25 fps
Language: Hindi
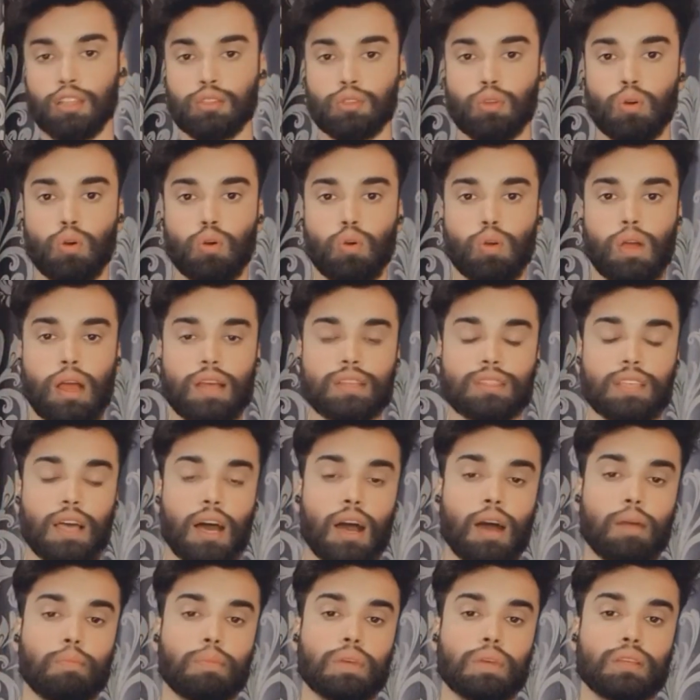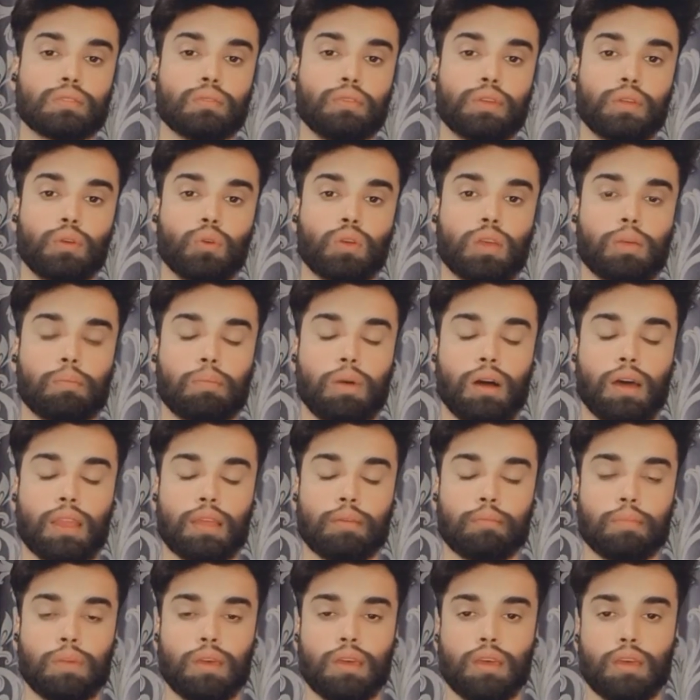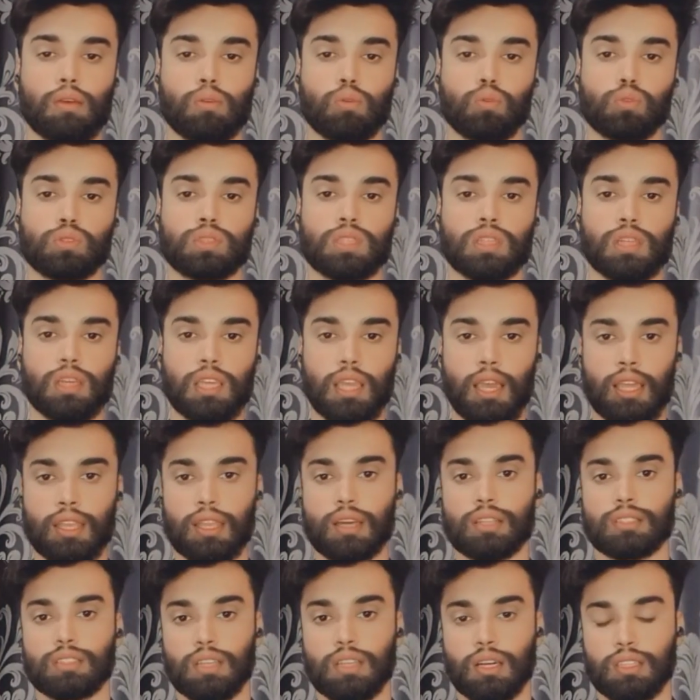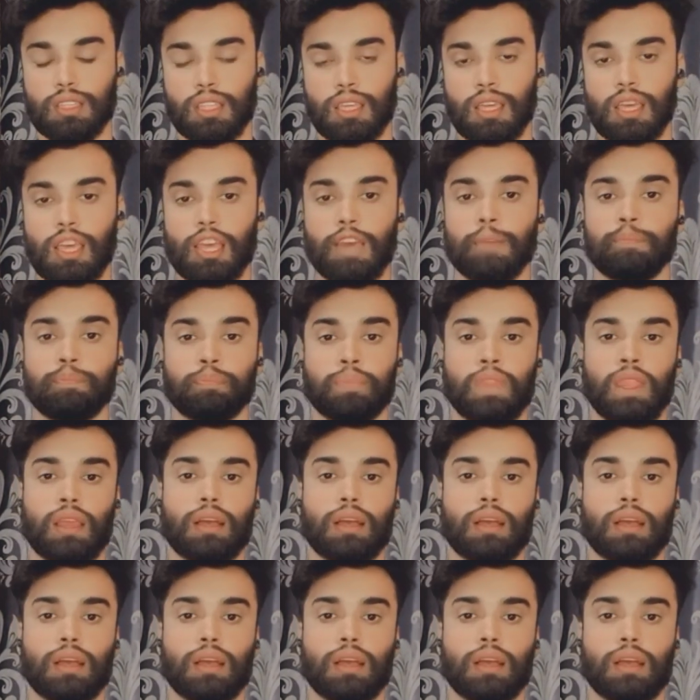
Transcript: तो गाइज आप इस वीडियो के बारे में कुछ कहना चाहते हैं